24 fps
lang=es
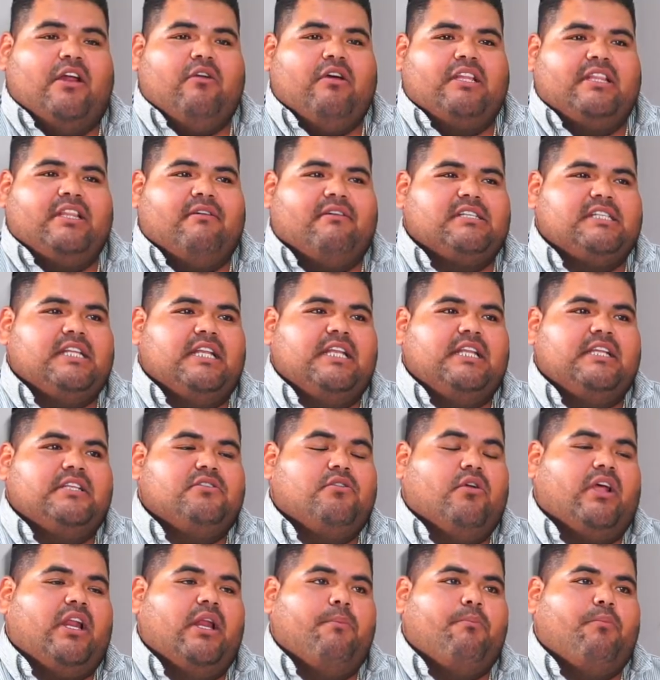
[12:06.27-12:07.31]
que te va a salir es
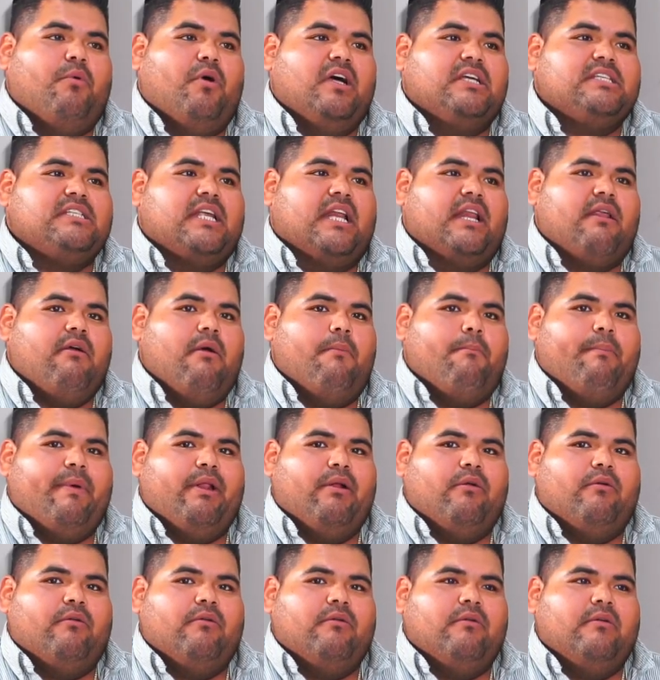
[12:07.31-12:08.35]
lo que le pongas arriba,
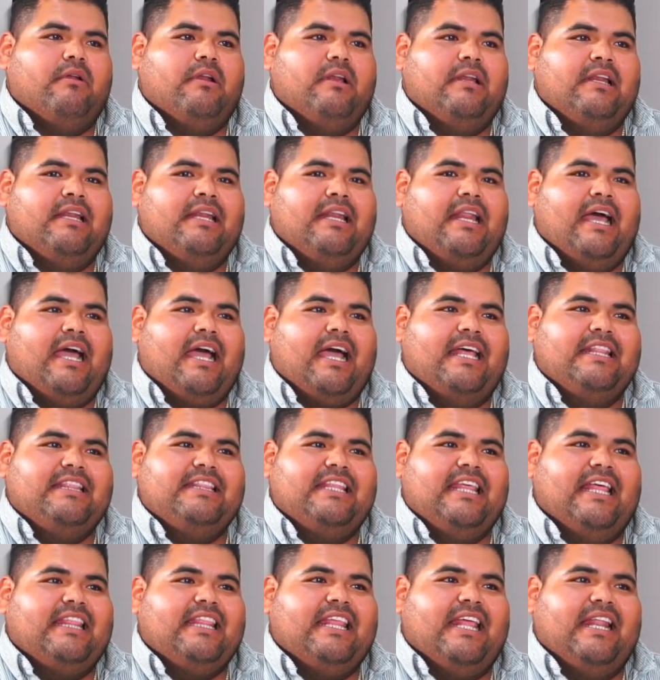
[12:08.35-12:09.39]
pero la
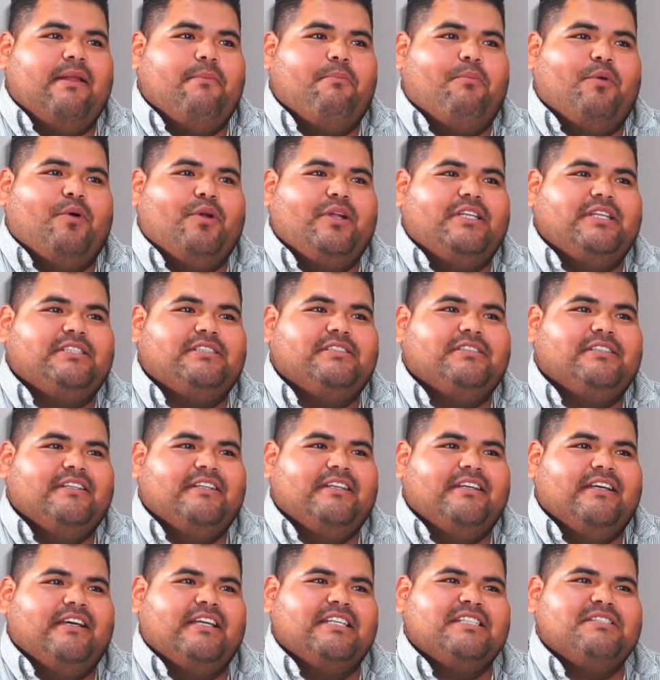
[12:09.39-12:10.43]
cantidad que le pones
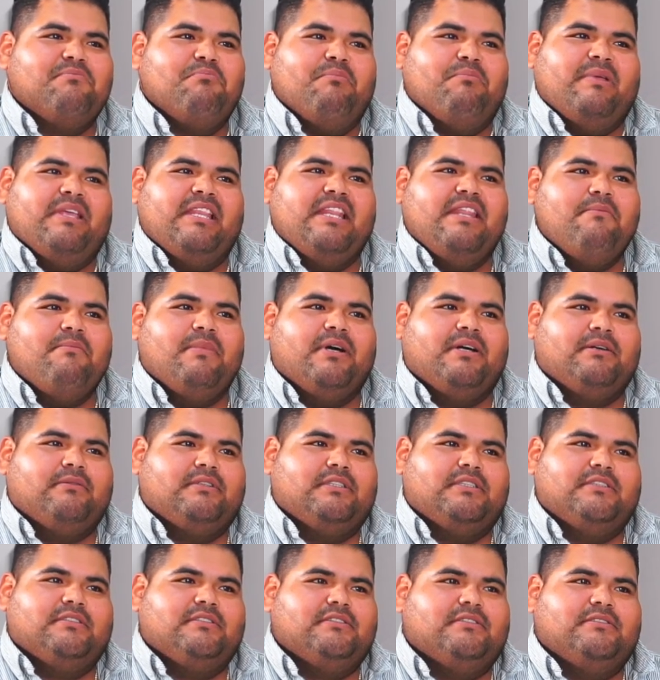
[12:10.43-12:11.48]
es mínima,
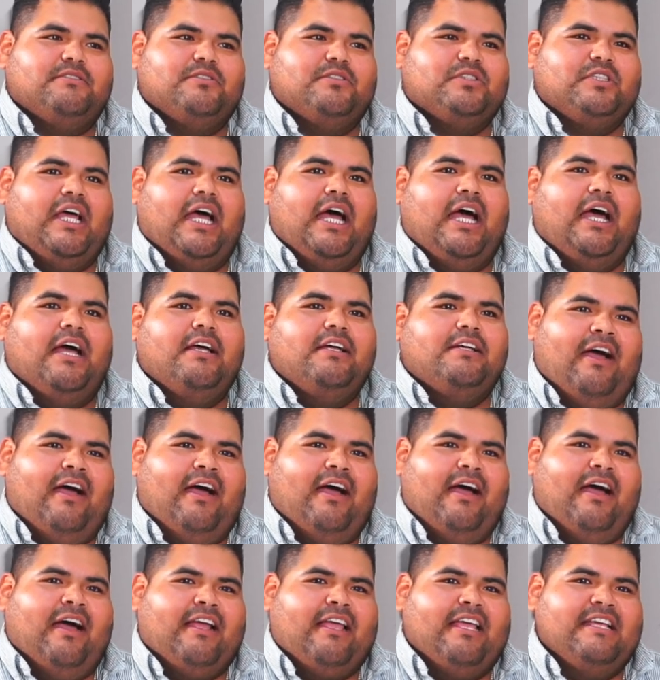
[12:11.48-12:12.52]
güey. O sea,
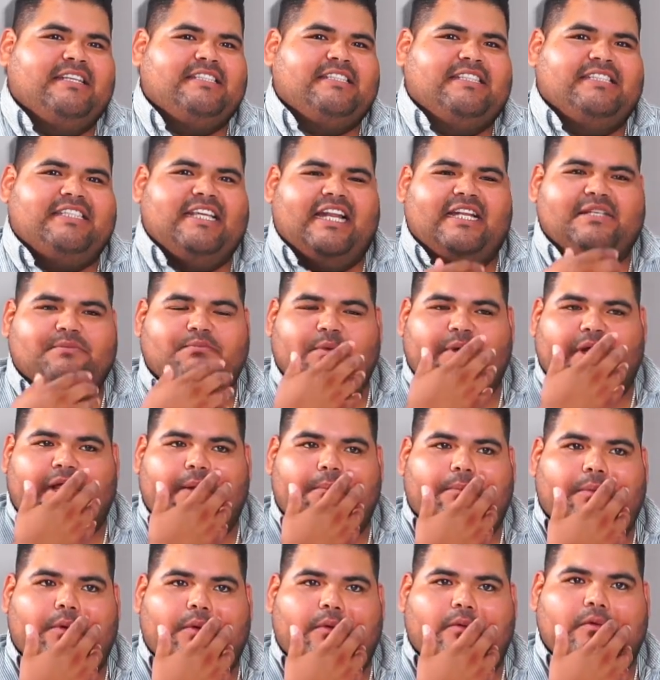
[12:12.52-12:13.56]
a que si hicieras, por
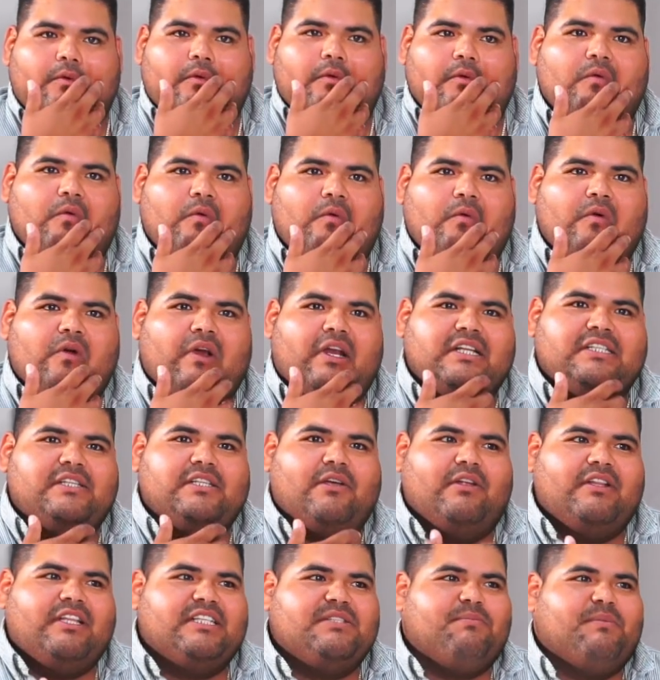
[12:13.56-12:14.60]
ejemplo, un,
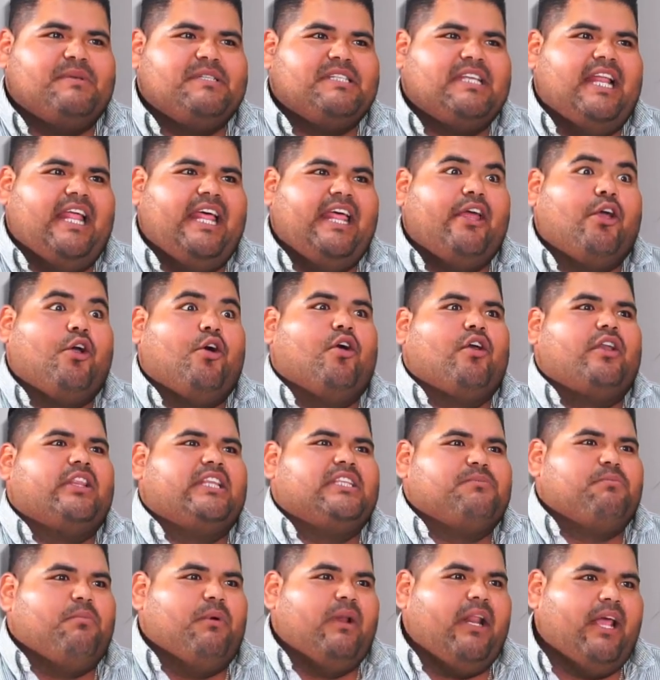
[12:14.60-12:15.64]
restaurante especial de
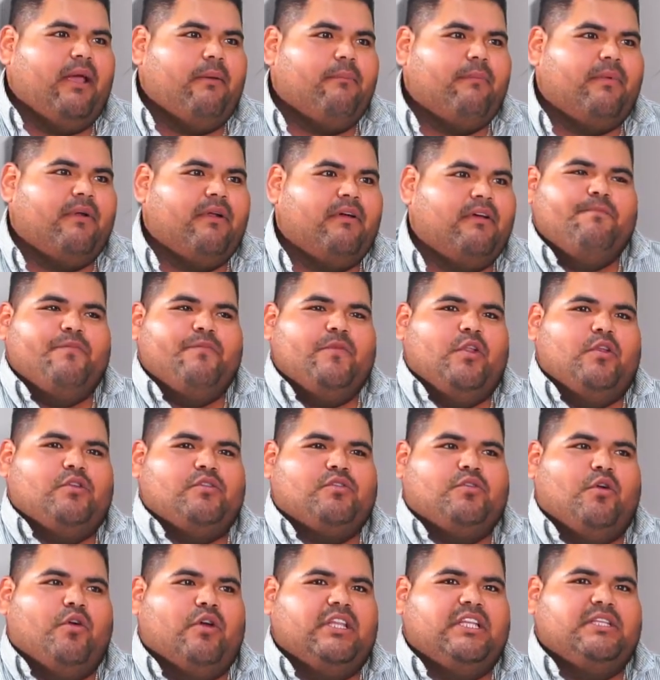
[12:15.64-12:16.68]
cortes, por ejemplo. Los
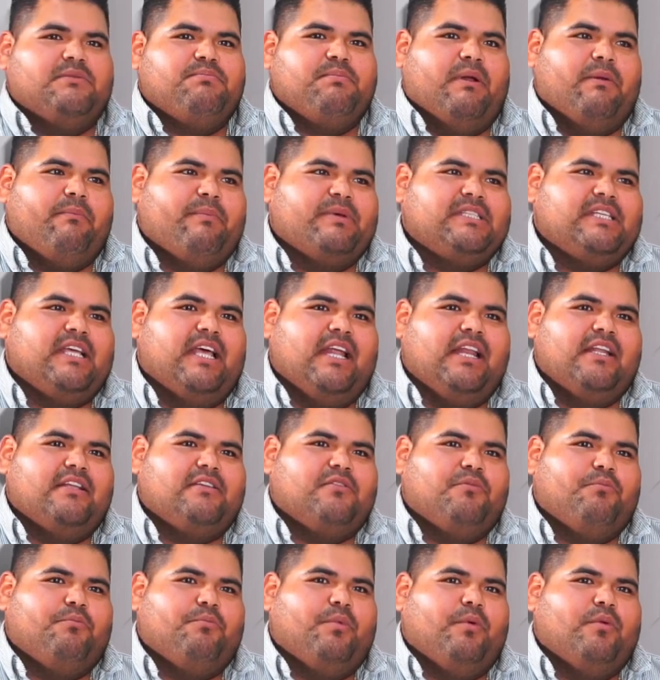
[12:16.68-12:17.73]
cortes, para empezar,
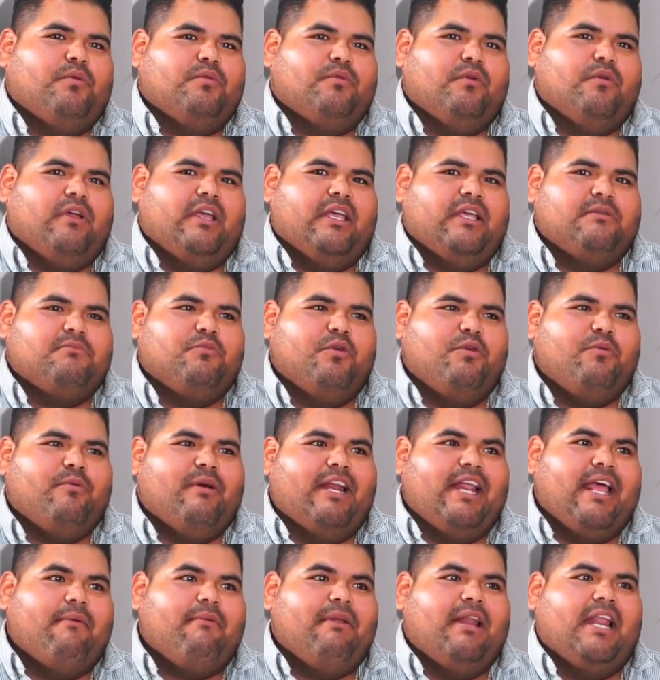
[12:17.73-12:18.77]
es un producto que es muy
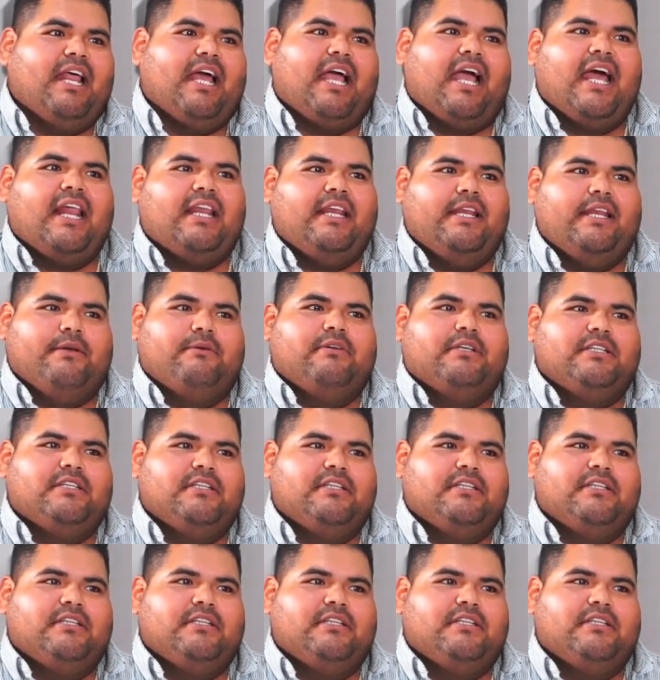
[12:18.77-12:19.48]
variable la carne, güey,